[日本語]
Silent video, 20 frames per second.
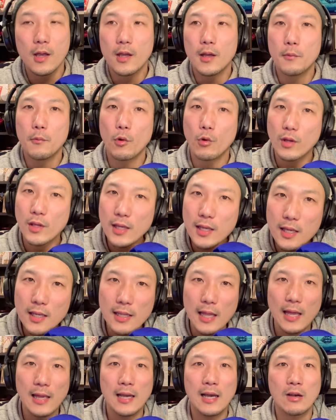僕いい
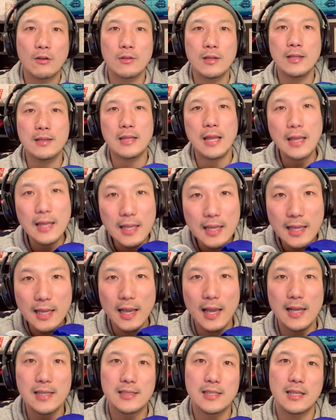大学に行っていい
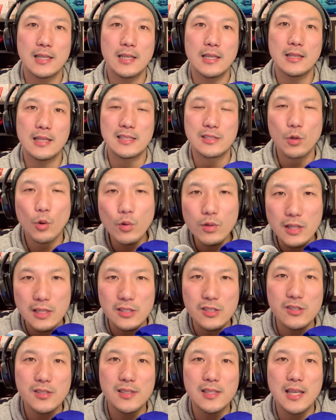会社に行ってそこで
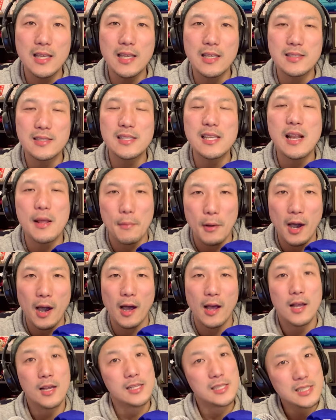出世すれば
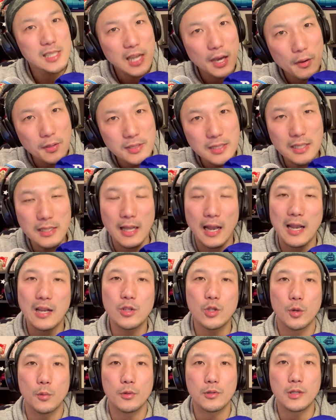幸せになれる
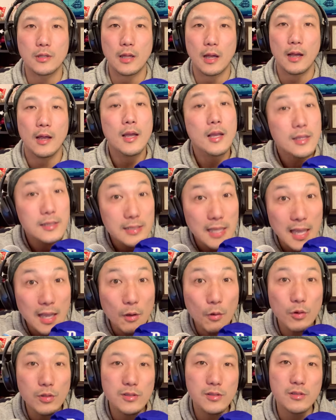と思ってた成
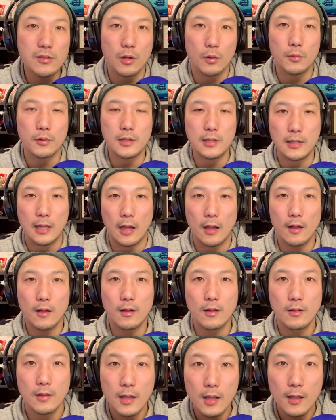功すると思ってた
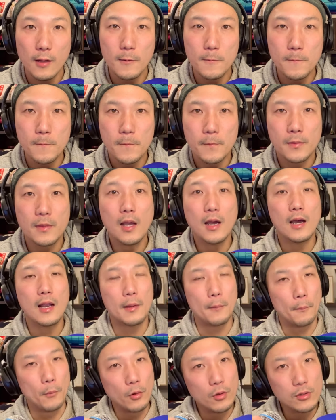ね。だから
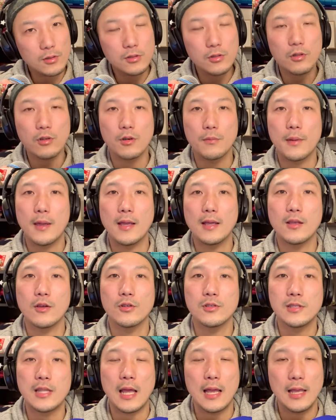ものすごく勉強
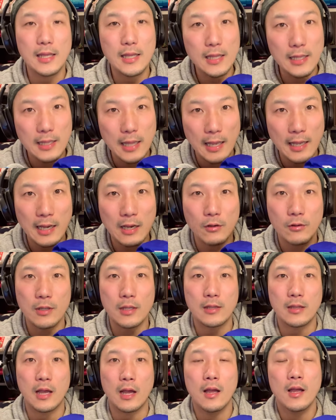していい大学に行っ
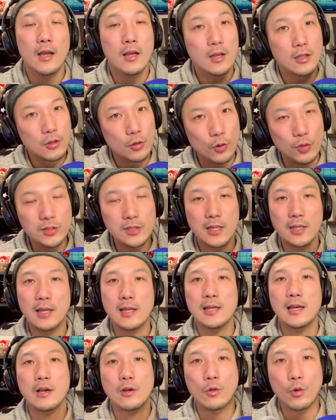た。同志社大
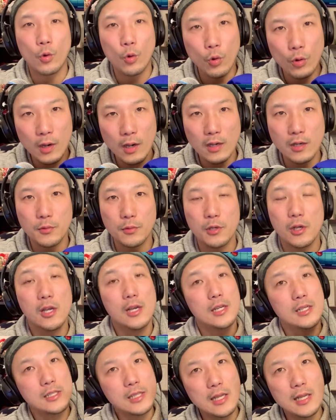学の法学部。
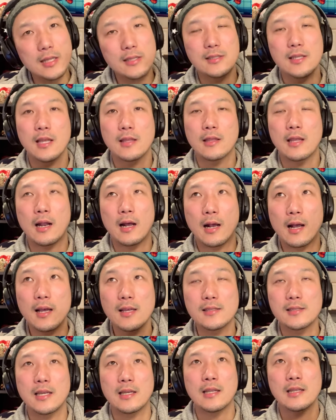私立やったら関
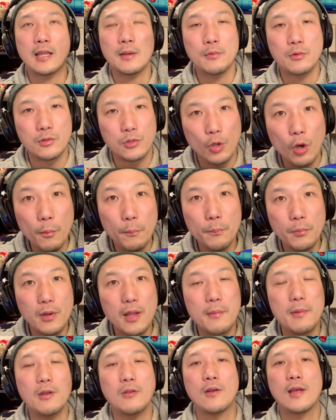西で多分
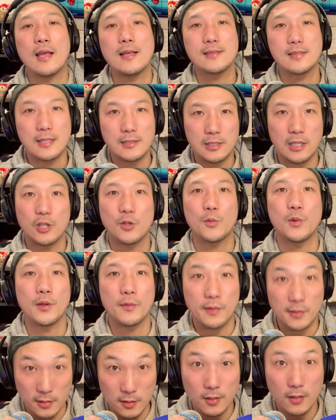トップレベルの偏差値だと思い
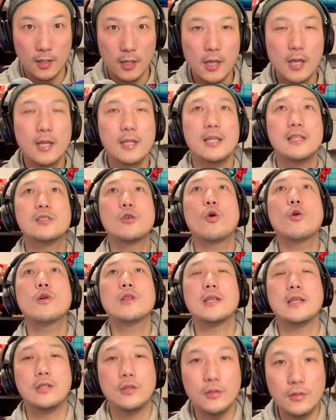ます。で、そこ
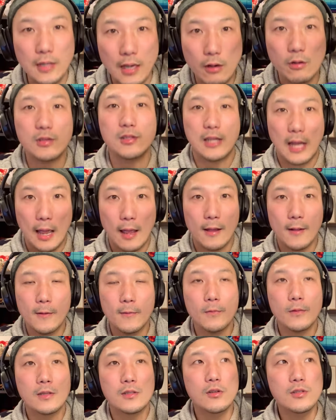に入学して、
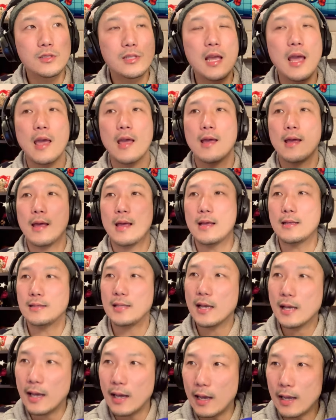そして、えー、世
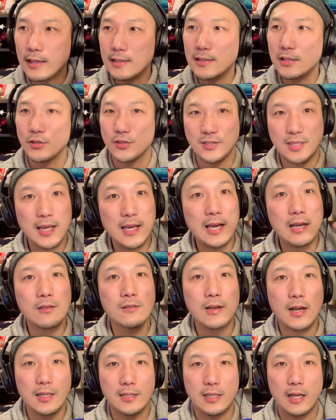界一の製薬
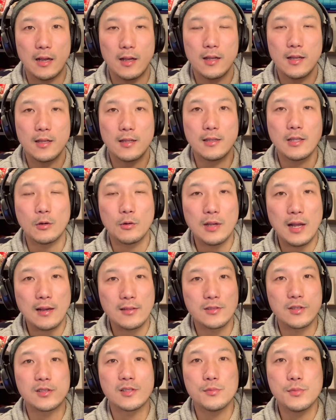会社。で、
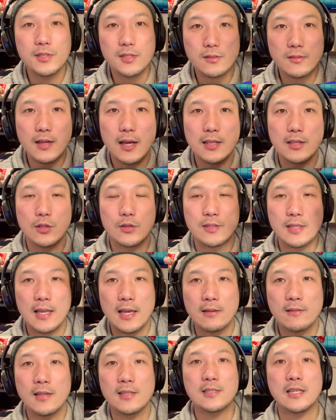グラクソ・スミスクラインという製
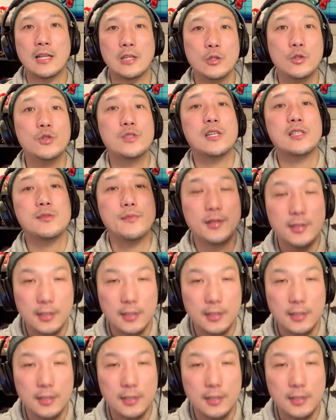薬会社に入社しまし